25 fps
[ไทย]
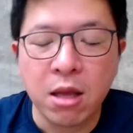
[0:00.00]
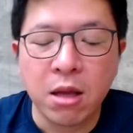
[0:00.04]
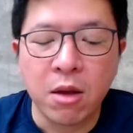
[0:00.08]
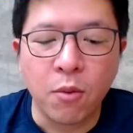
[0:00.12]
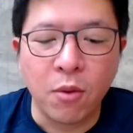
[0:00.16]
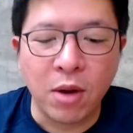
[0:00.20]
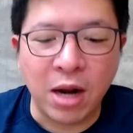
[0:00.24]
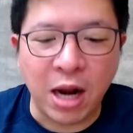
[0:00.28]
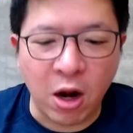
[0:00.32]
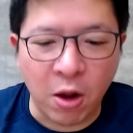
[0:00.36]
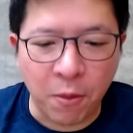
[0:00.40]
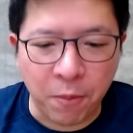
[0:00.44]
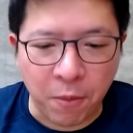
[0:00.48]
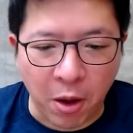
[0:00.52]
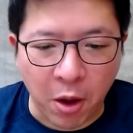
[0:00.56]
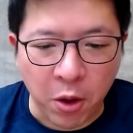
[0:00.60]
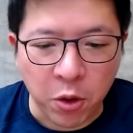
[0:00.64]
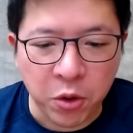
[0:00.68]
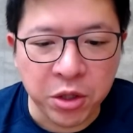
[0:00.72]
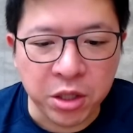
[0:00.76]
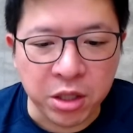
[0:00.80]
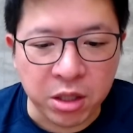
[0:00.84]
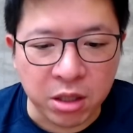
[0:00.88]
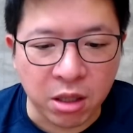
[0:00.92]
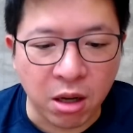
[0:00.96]
เวลาเราปล่อย
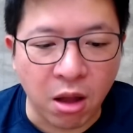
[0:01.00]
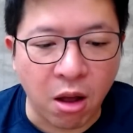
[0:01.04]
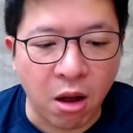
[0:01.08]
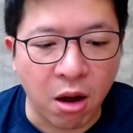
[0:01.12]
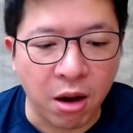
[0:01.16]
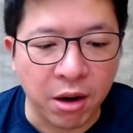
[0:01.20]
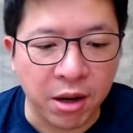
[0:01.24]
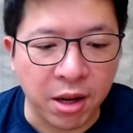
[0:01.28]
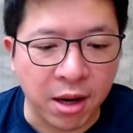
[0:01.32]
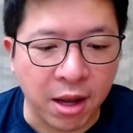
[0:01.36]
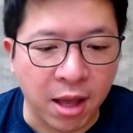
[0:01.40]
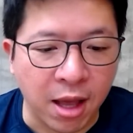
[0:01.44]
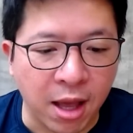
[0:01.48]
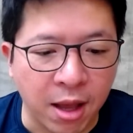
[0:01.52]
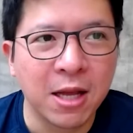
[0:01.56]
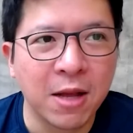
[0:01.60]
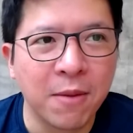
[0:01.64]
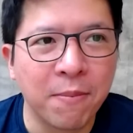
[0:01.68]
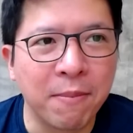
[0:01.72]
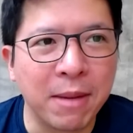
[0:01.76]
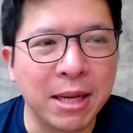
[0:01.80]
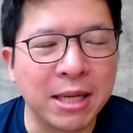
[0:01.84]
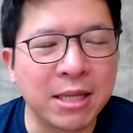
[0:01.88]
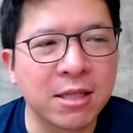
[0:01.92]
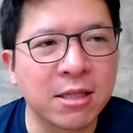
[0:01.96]
คนอื่นรอเนี่ยนะฮะ
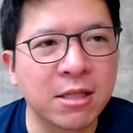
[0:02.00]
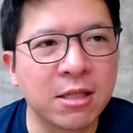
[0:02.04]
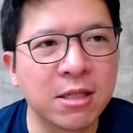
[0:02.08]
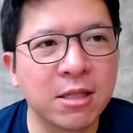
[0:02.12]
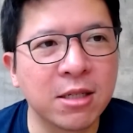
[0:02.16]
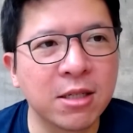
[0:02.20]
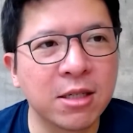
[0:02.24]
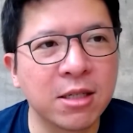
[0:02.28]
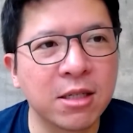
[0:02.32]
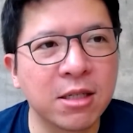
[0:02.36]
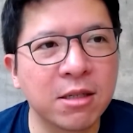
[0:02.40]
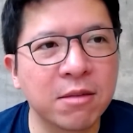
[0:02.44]
มันคือ